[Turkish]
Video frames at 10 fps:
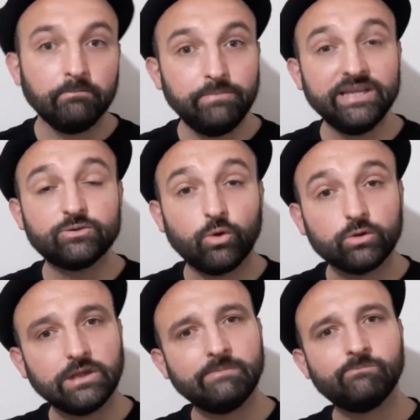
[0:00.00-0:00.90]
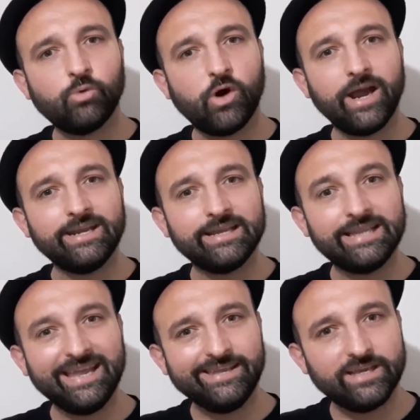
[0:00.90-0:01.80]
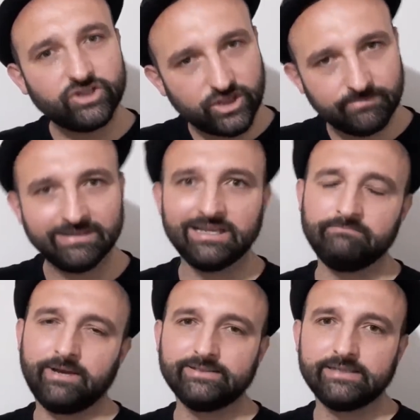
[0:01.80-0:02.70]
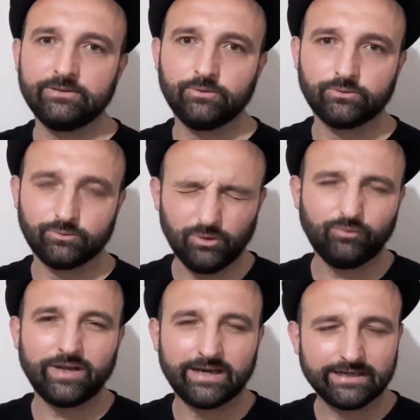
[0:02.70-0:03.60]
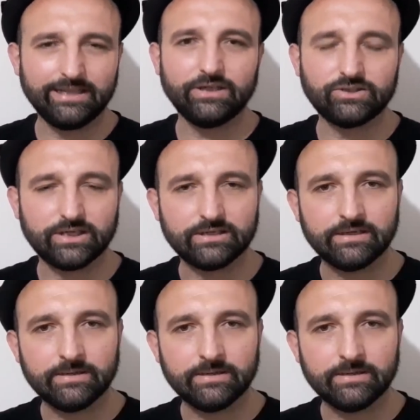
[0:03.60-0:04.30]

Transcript: Biz orada muayeneden geçirmeden bahsediyoruz. Lütfen arkadaşlar.